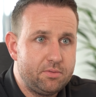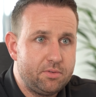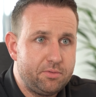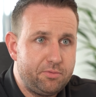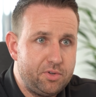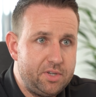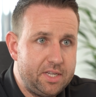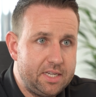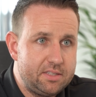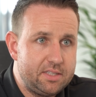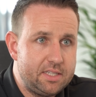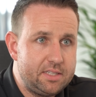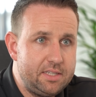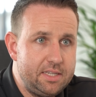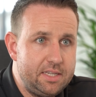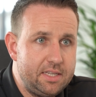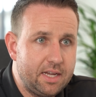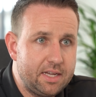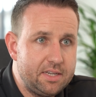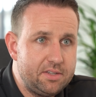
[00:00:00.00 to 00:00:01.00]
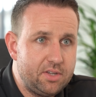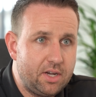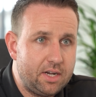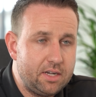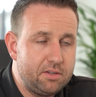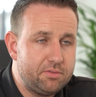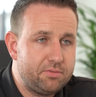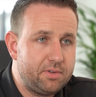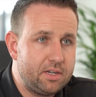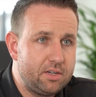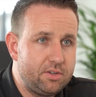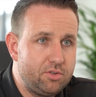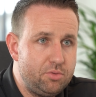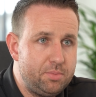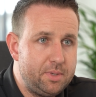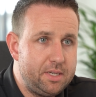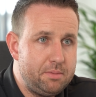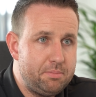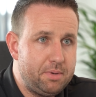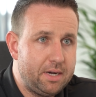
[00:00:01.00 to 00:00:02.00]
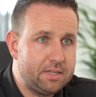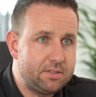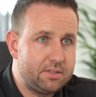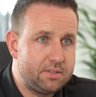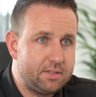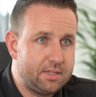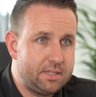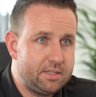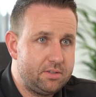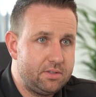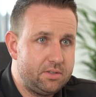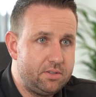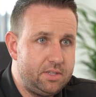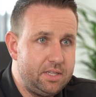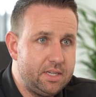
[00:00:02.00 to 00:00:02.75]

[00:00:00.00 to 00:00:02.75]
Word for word: von der gesetzlichen Rente angefangen, über die Basisrente,